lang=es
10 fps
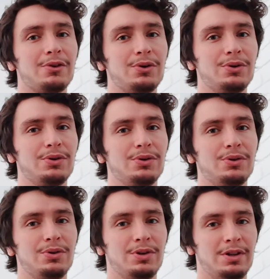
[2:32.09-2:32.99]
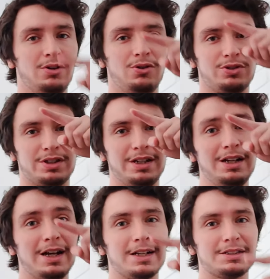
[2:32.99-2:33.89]
do. O
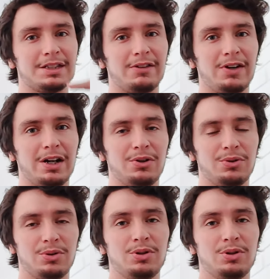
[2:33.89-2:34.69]
sea, hacia abajo.